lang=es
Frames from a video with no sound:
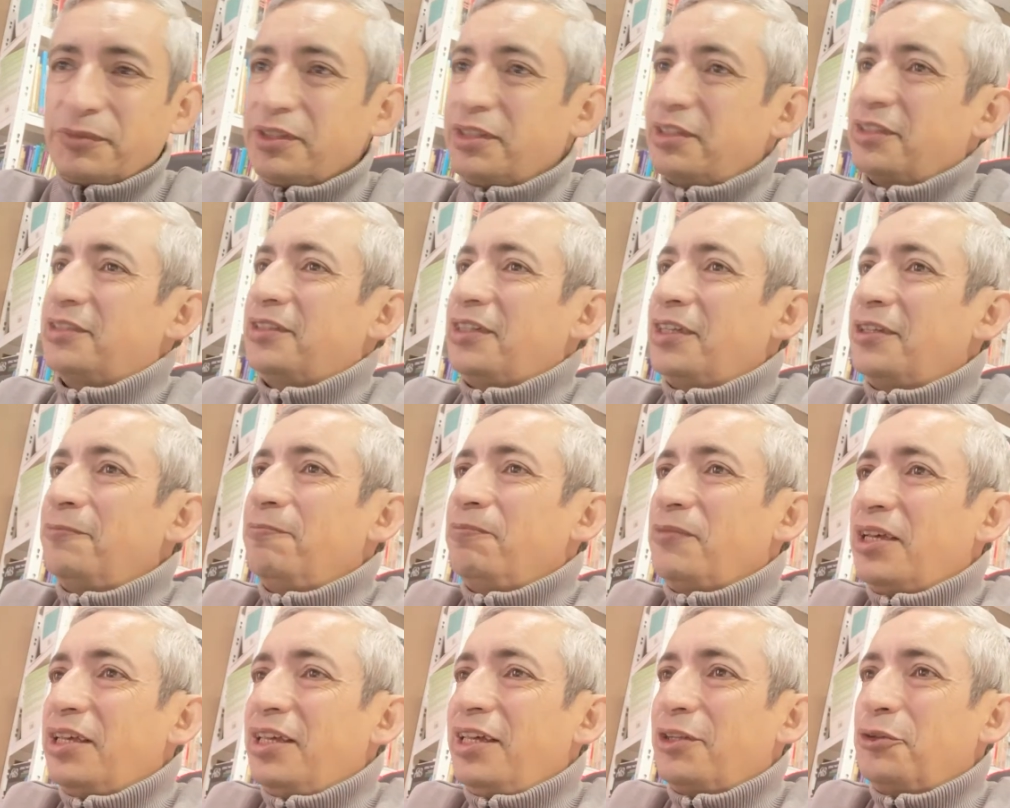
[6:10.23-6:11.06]

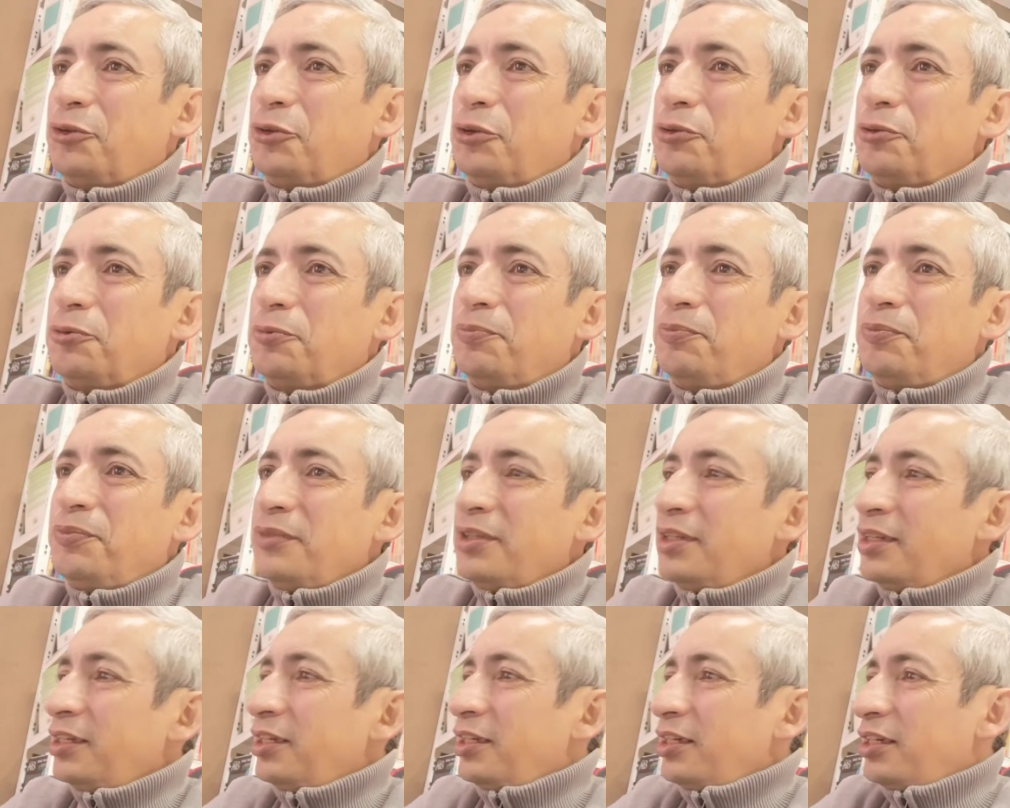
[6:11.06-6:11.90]
estén ellas dos,
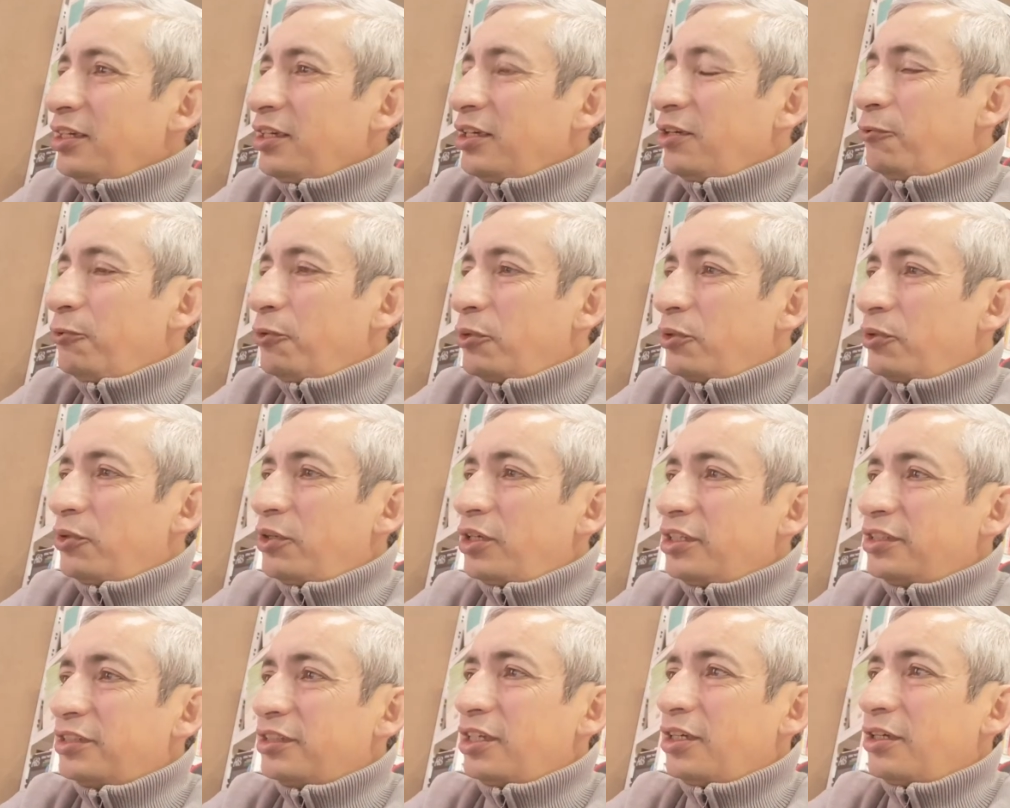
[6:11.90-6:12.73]
que fueron
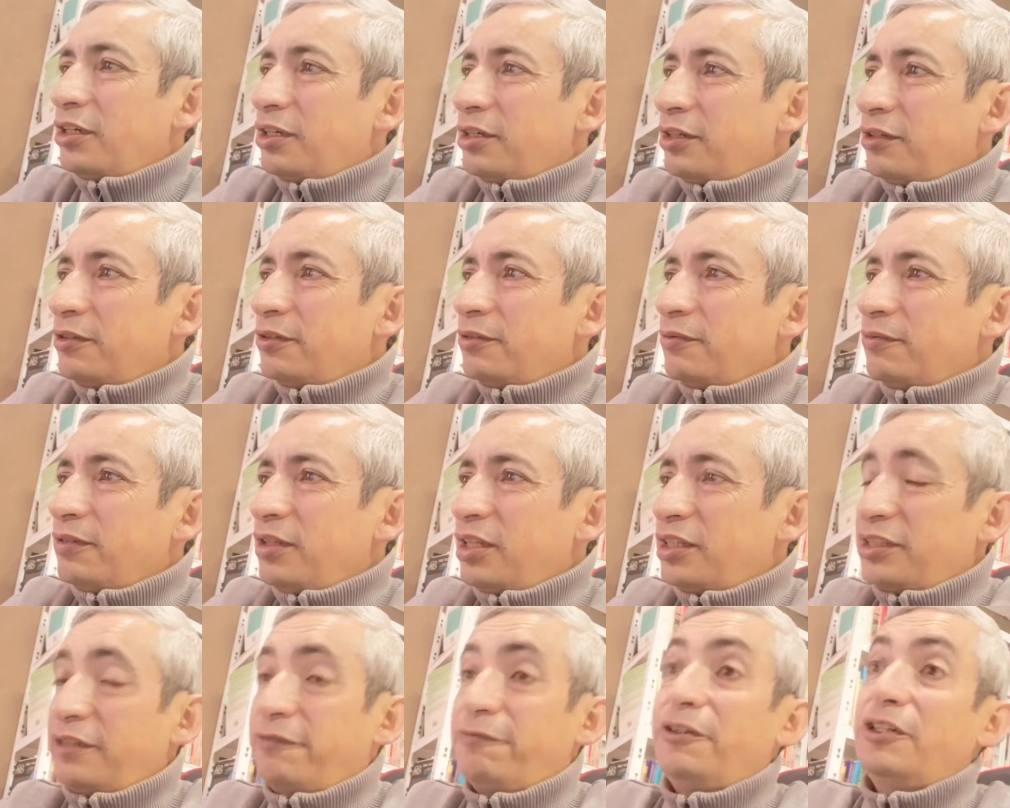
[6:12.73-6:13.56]
las que,
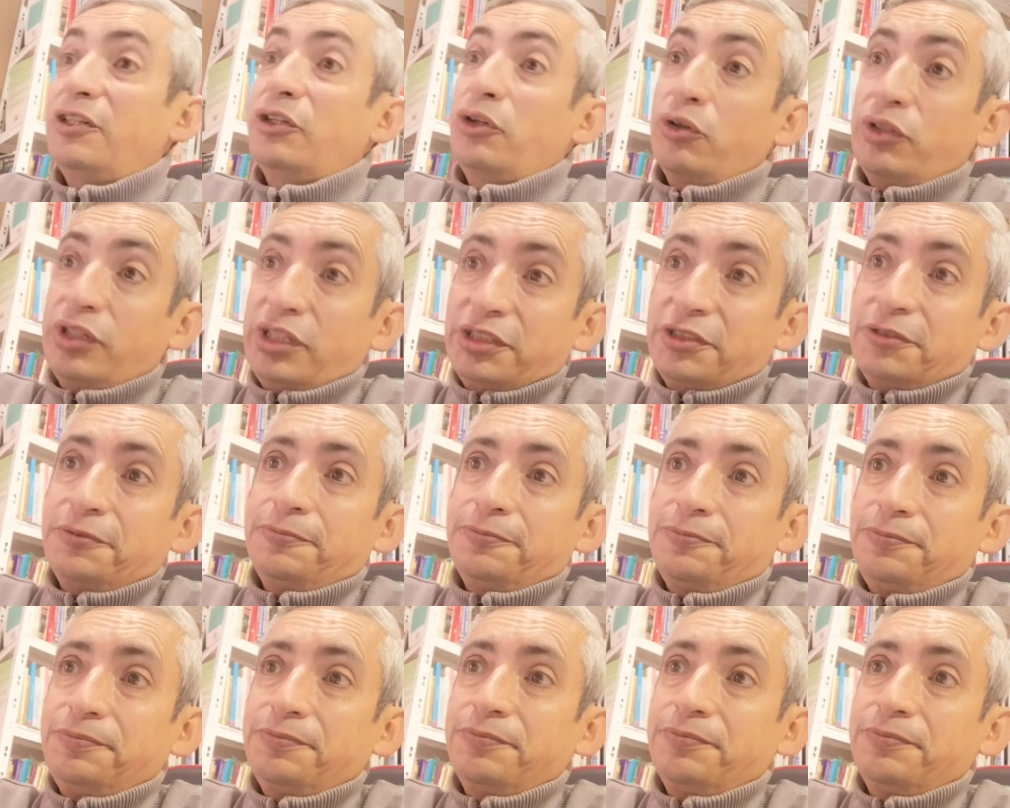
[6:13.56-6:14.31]
las anfitrionas,